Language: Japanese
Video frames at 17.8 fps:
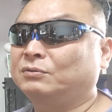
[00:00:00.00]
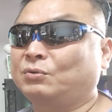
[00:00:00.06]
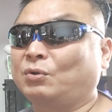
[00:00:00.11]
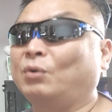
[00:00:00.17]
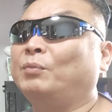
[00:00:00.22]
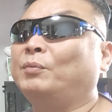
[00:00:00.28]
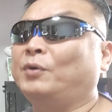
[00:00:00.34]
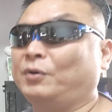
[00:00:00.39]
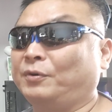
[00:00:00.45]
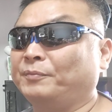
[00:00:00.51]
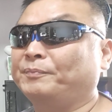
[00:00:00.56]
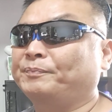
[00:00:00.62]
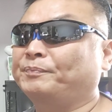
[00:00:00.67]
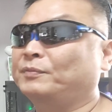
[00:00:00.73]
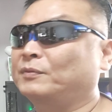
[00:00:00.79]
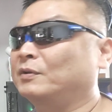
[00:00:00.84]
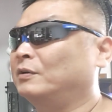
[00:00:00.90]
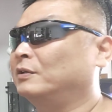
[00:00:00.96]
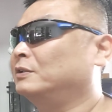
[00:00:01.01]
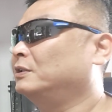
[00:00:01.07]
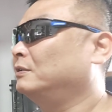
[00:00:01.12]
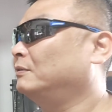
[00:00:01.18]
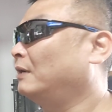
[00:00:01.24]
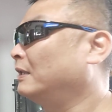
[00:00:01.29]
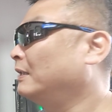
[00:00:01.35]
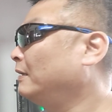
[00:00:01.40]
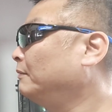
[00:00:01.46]
と思うお
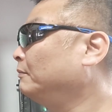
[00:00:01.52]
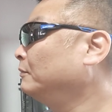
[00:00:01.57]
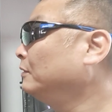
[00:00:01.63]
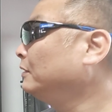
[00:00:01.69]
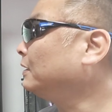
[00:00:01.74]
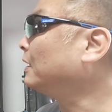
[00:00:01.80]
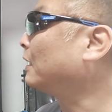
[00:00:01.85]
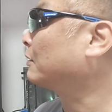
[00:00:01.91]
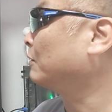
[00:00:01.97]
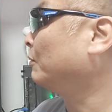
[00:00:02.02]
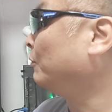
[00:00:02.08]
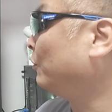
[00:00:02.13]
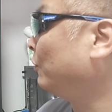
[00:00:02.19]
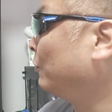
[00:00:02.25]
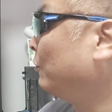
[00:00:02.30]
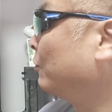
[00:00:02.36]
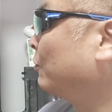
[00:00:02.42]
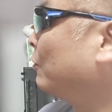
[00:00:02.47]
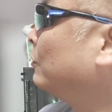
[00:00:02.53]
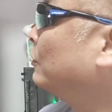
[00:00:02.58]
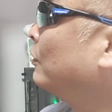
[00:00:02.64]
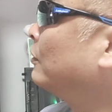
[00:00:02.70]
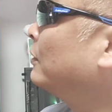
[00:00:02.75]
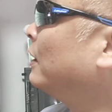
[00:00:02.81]
じいはね無理だと思うよこういうの